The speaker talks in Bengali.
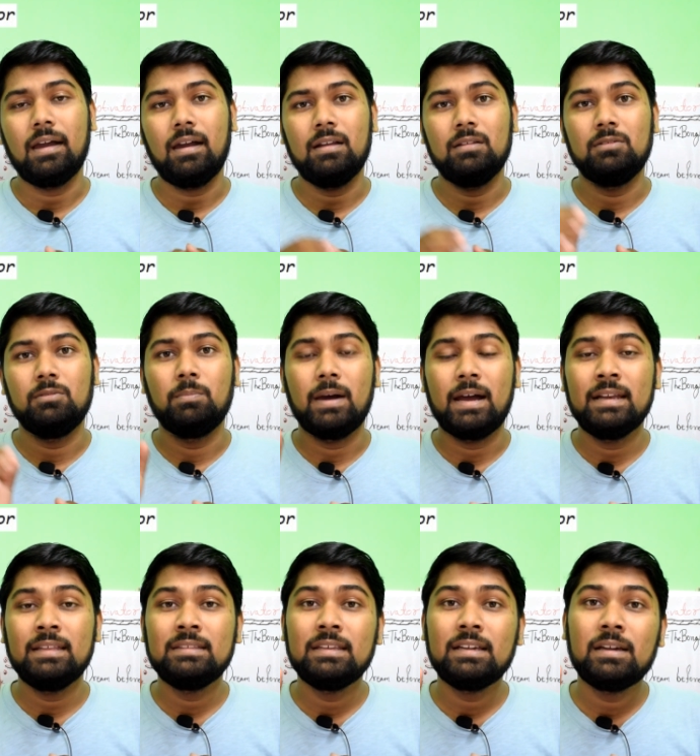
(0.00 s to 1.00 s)
আর
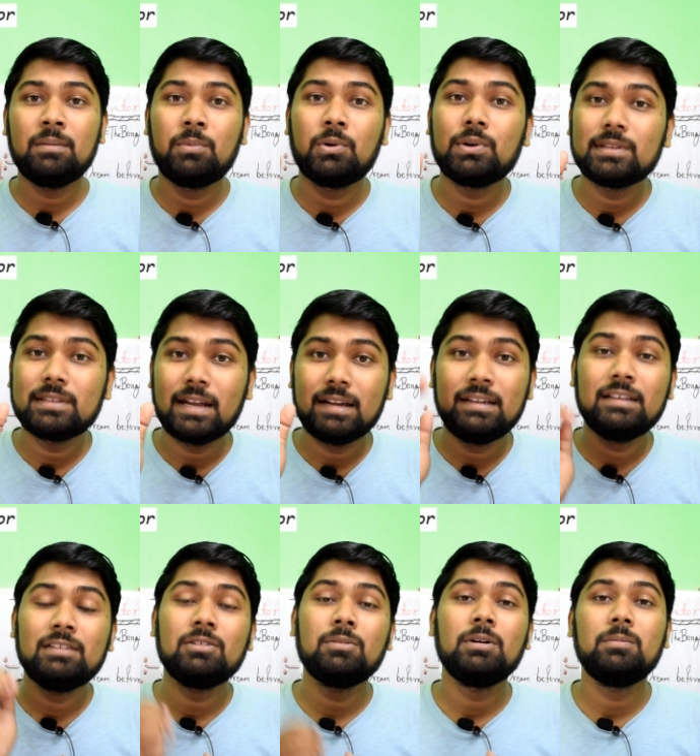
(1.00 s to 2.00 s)
বাড়ি থেকে ভোর
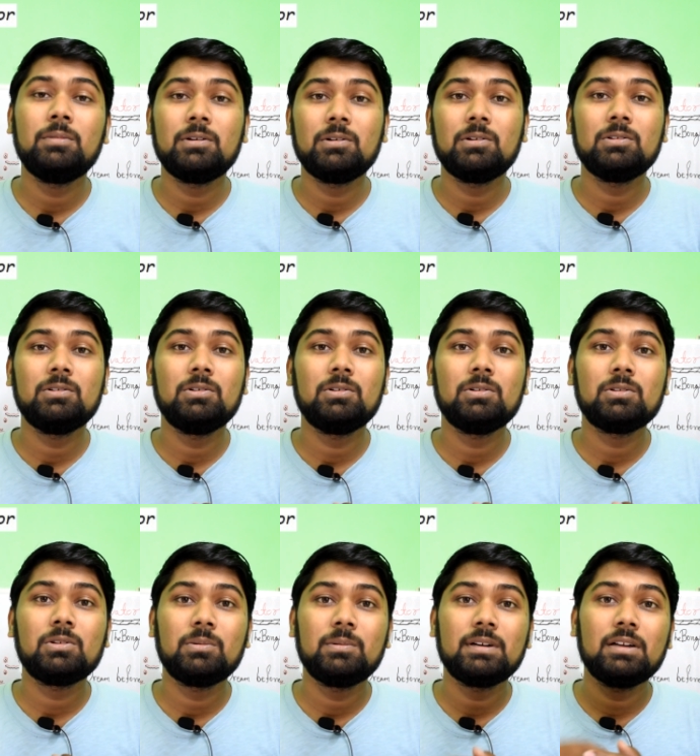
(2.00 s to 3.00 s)
চারটের সময় বেরোনোর জন্য
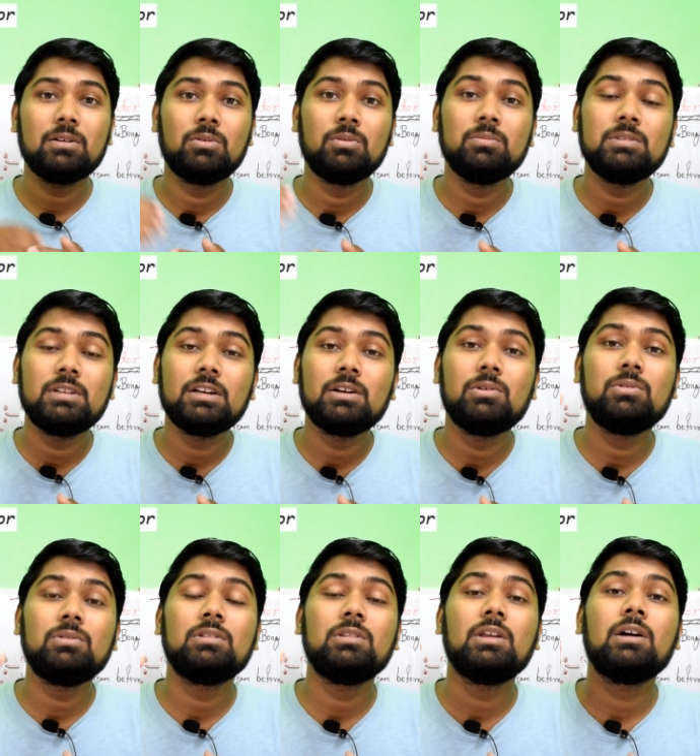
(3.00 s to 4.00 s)
তোমাকে ঘুম থেকে
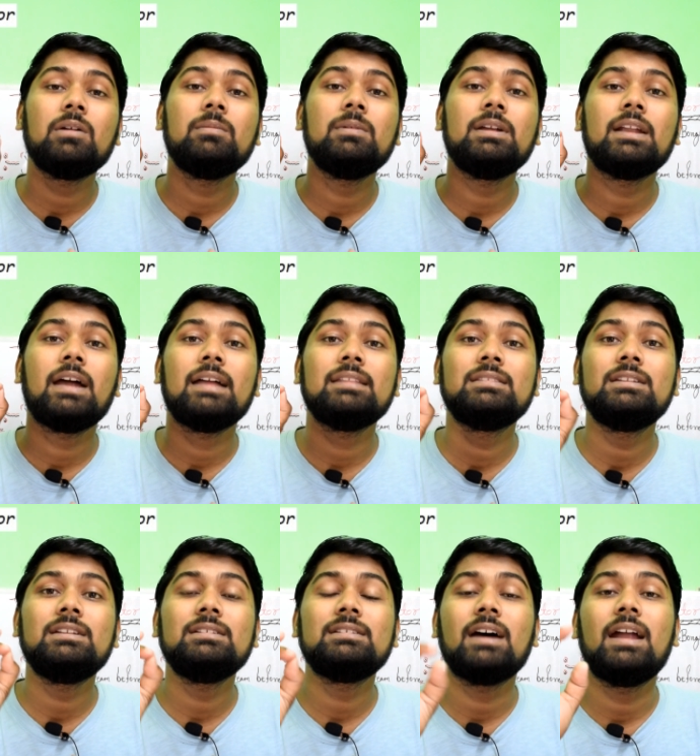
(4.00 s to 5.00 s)
উঠতে হবে
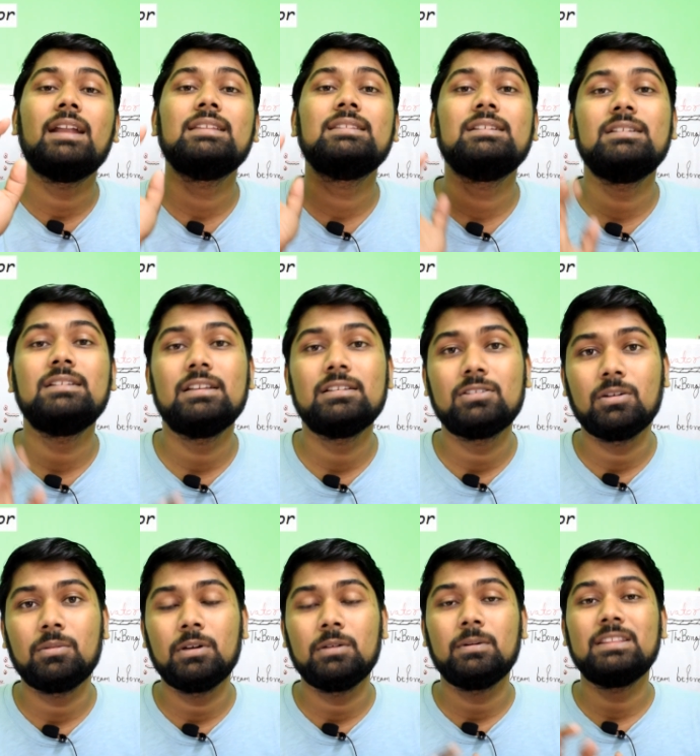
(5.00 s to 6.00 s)
রাত্রি সাড়ে তিনটের
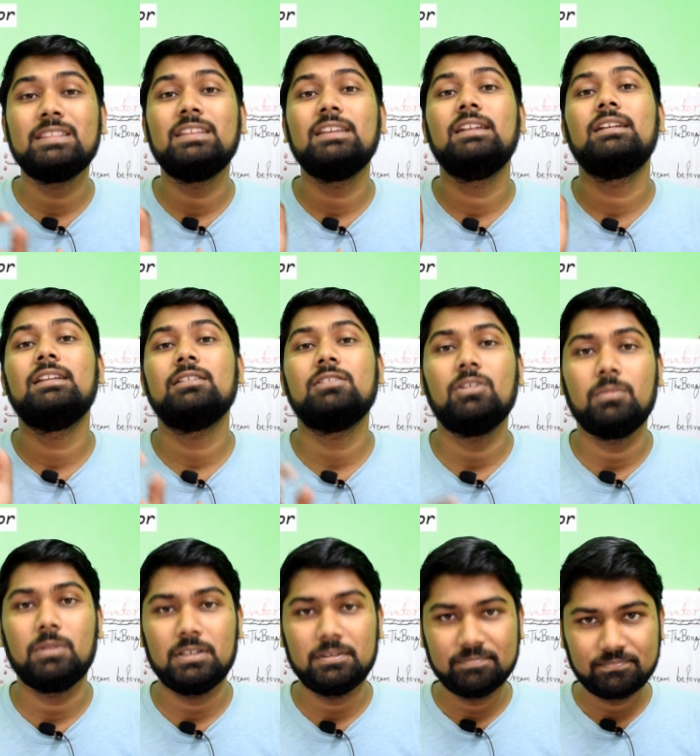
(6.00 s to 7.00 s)
সময় বা তিনটের
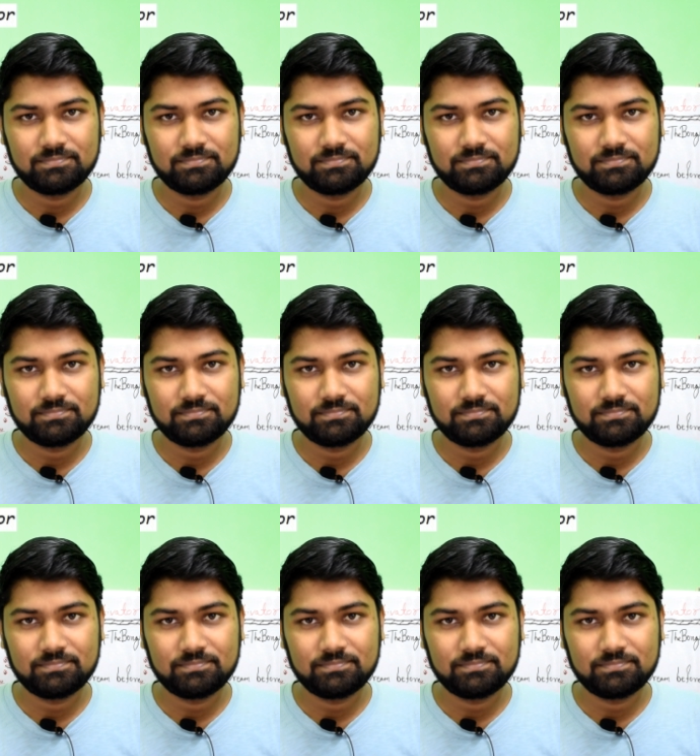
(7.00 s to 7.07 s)
সময়